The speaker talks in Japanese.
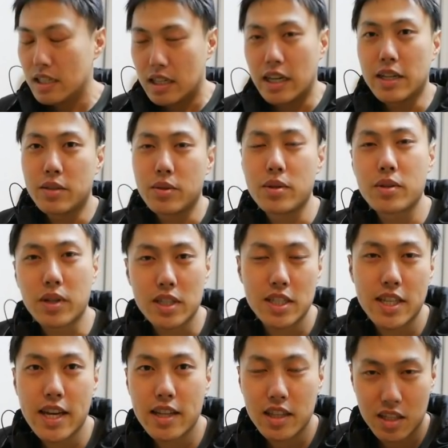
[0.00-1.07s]
はいという感
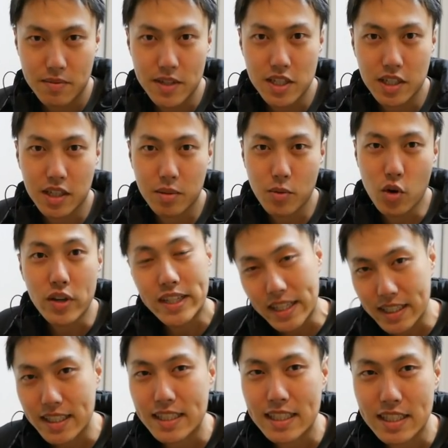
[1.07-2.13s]
じでやってきましたけどもい
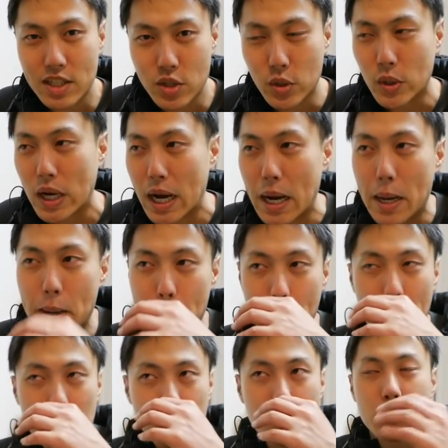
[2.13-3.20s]
かがだったでしょうか
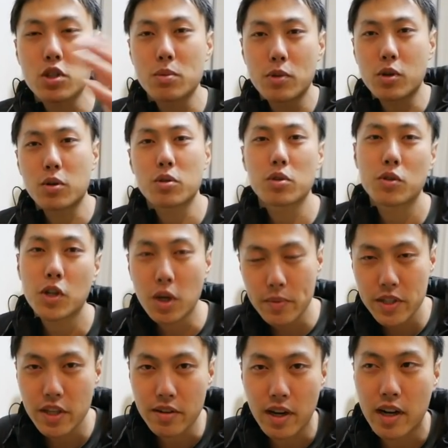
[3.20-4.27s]
まあそもそもこの動画を
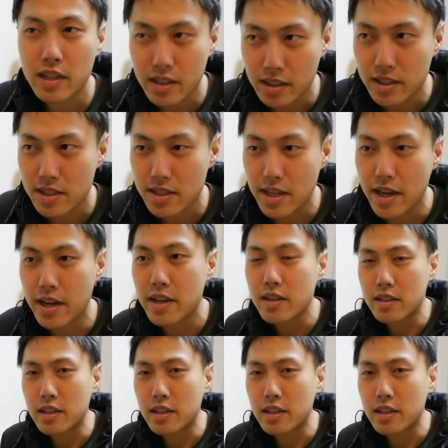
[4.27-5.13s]
見ているあなたはですね